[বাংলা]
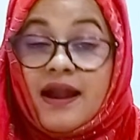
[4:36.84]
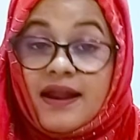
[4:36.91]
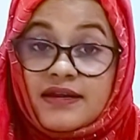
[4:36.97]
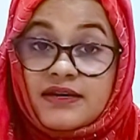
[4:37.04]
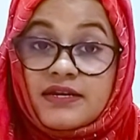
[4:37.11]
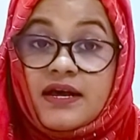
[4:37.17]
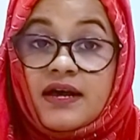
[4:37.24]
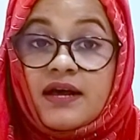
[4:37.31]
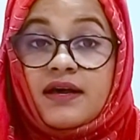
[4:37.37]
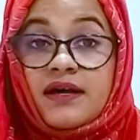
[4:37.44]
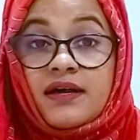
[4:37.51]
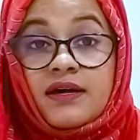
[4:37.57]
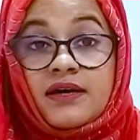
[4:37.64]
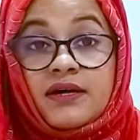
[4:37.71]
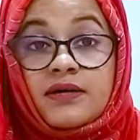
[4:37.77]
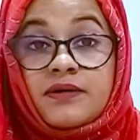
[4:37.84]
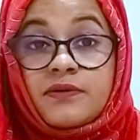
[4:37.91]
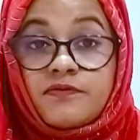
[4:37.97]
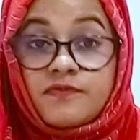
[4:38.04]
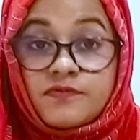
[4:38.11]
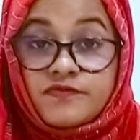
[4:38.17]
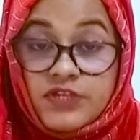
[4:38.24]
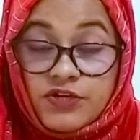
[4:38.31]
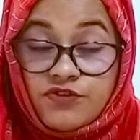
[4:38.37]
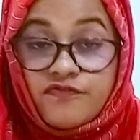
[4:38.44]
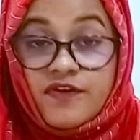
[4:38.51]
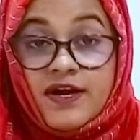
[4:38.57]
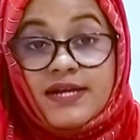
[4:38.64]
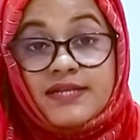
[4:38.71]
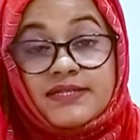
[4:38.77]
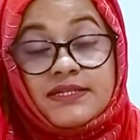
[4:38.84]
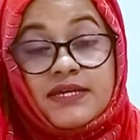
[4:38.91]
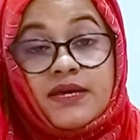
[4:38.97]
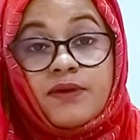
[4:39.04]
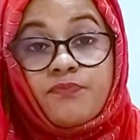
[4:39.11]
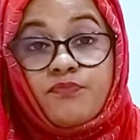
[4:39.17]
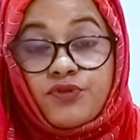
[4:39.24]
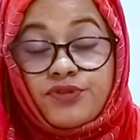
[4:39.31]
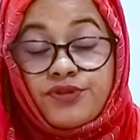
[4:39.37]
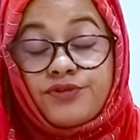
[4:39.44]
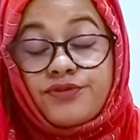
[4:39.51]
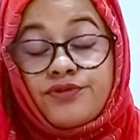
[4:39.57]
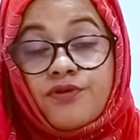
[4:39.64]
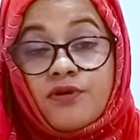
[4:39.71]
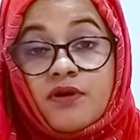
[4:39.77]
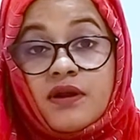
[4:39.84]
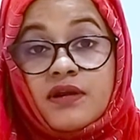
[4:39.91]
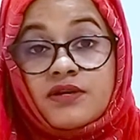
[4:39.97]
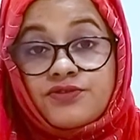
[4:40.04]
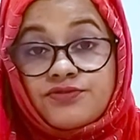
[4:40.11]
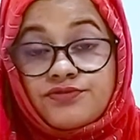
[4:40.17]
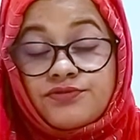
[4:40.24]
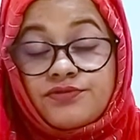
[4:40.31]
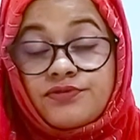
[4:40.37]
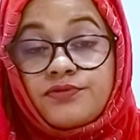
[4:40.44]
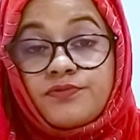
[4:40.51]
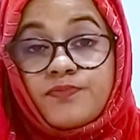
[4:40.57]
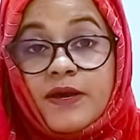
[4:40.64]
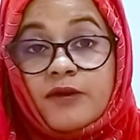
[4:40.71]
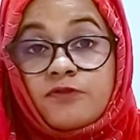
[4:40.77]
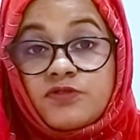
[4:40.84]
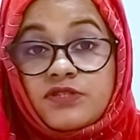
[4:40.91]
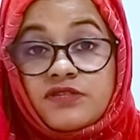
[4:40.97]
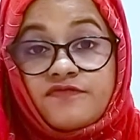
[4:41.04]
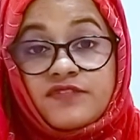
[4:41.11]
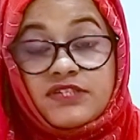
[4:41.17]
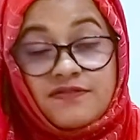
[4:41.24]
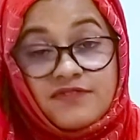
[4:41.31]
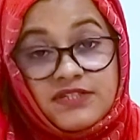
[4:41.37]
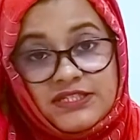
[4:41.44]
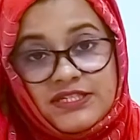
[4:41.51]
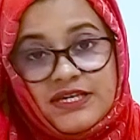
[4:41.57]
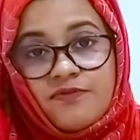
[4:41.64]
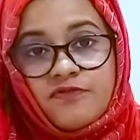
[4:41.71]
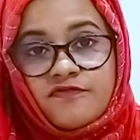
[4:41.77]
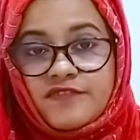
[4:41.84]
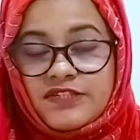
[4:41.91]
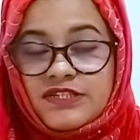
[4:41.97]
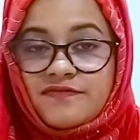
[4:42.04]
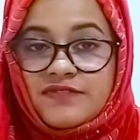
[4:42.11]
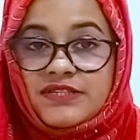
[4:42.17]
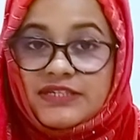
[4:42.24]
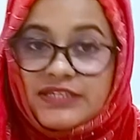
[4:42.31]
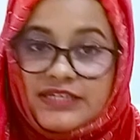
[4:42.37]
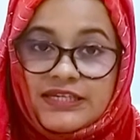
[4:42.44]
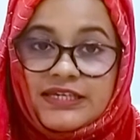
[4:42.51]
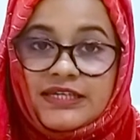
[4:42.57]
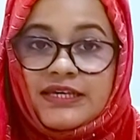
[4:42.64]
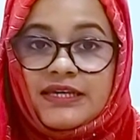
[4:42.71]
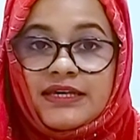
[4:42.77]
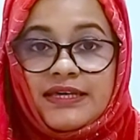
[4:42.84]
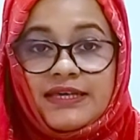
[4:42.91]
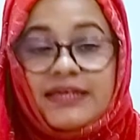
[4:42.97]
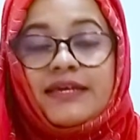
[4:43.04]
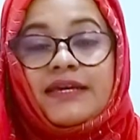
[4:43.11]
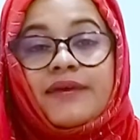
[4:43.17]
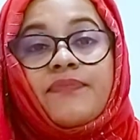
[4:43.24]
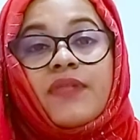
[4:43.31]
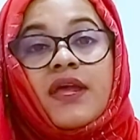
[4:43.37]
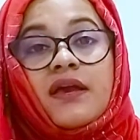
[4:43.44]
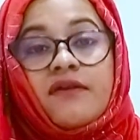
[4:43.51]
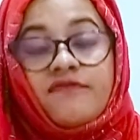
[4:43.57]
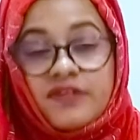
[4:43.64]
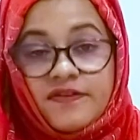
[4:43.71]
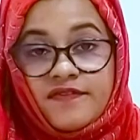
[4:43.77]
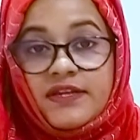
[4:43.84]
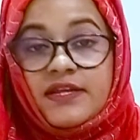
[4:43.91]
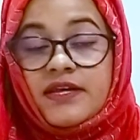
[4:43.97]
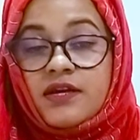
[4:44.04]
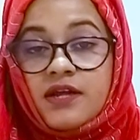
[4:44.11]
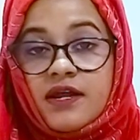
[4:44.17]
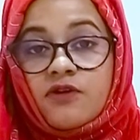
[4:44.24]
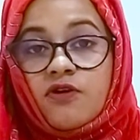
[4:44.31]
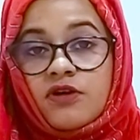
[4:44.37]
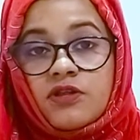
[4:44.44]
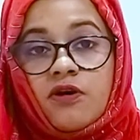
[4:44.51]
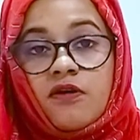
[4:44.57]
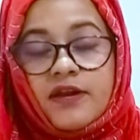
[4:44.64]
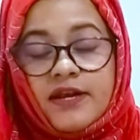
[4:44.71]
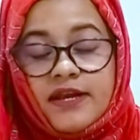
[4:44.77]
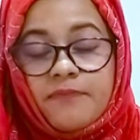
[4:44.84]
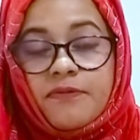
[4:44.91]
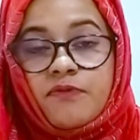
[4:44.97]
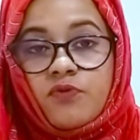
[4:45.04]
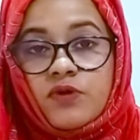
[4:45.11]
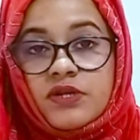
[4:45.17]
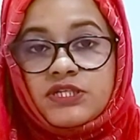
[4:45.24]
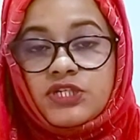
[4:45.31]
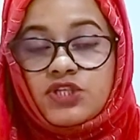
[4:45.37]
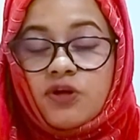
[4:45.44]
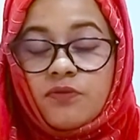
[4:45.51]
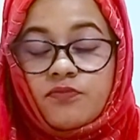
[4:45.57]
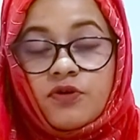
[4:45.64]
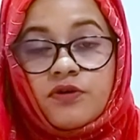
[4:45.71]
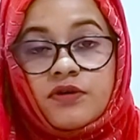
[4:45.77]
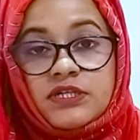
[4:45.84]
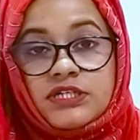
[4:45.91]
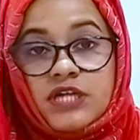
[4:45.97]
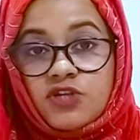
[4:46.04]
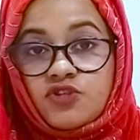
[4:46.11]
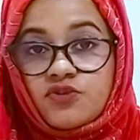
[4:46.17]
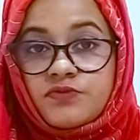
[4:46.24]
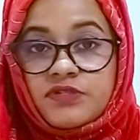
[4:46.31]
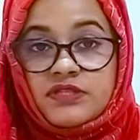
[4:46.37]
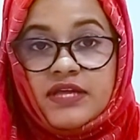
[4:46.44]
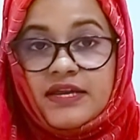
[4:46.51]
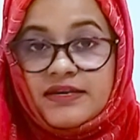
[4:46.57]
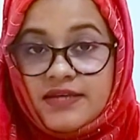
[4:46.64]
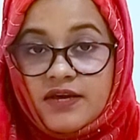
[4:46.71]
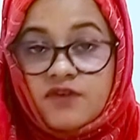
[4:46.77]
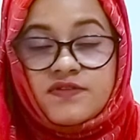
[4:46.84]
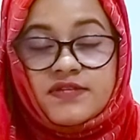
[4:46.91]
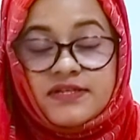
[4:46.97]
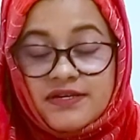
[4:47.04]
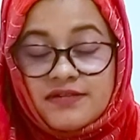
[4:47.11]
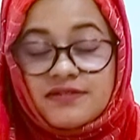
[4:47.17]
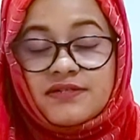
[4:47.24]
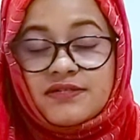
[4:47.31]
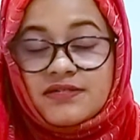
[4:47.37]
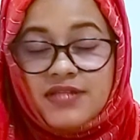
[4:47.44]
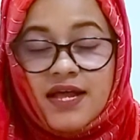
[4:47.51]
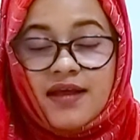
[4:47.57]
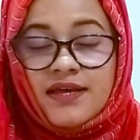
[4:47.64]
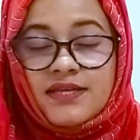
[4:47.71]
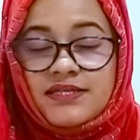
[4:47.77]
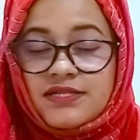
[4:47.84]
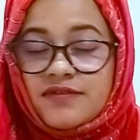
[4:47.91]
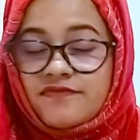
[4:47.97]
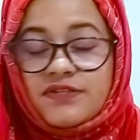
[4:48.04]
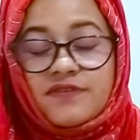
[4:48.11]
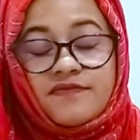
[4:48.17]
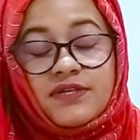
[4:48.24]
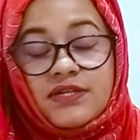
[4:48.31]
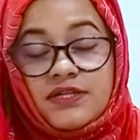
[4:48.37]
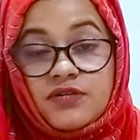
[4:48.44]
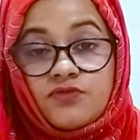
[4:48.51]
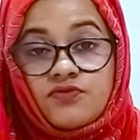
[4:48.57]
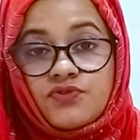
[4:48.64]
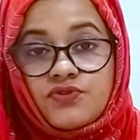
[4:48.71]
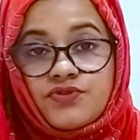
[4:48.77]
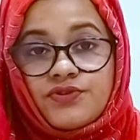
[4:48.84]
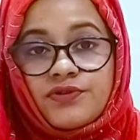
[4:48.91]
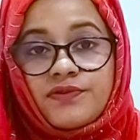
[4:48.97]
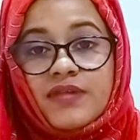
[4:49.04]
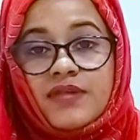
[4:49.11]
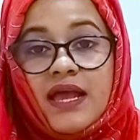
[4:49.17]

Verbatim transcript: আরেকটা যে কোনো ভাইরাসকে প্রতিহত করার জন্য উপায় হচ্ছে ভিটামিন ডি এবং ভিটামিন ই e। ভিটামিন ই e এর কথা অলরেডি আমি বলেছি সব ধরনের শাকসবজিতে অ্যান্টিঅক্সিডেন্ট থাকে যেটা ভিটামিন ইর e উৎস